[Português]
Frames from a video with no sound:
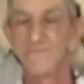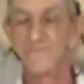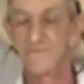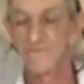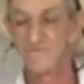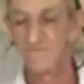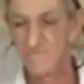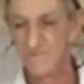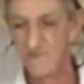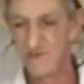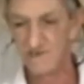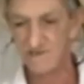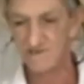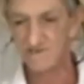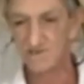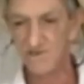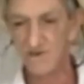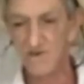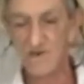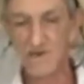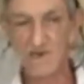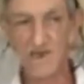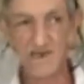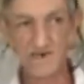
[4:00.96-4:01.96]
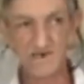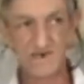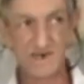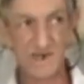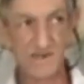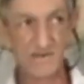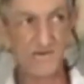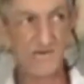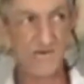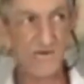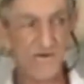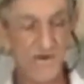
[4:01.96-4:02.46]
Minha sogra
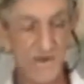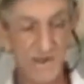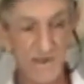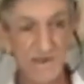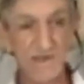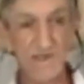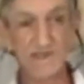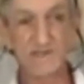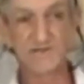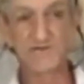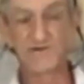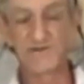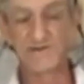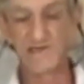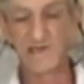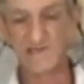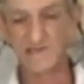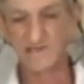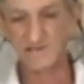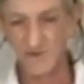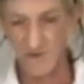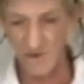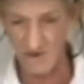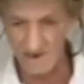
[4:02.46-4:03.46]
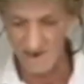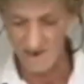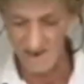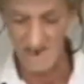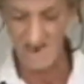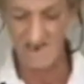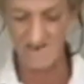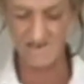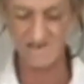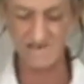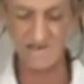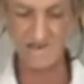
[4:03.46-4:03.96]
achando ruim, que toda sogra é
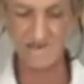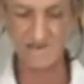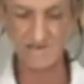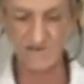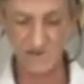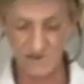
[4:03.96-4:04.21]
assim, só